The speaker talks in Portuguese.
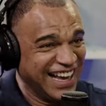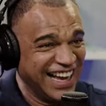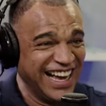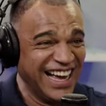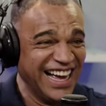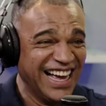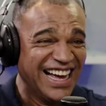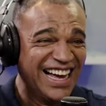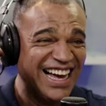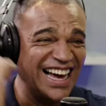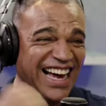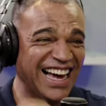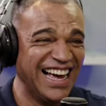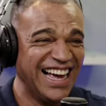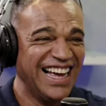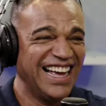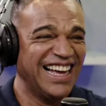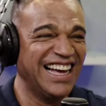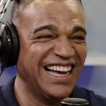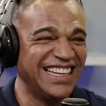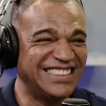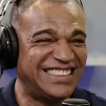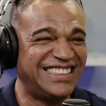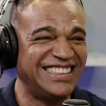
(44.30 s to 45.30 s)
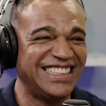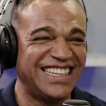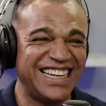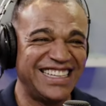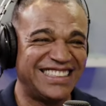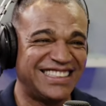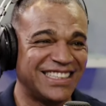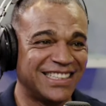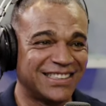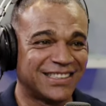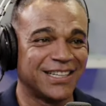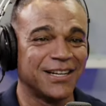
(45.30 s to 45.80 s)
dominadíssima,
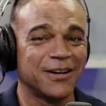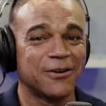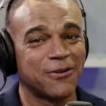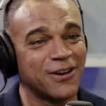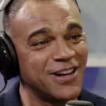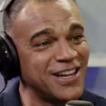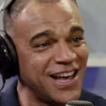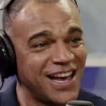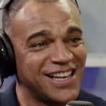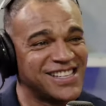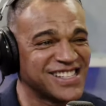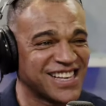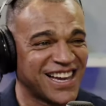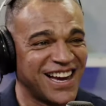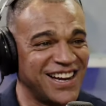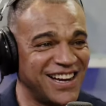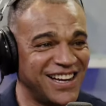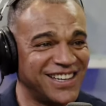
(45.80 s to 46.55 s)
já tava afiadinha, a, a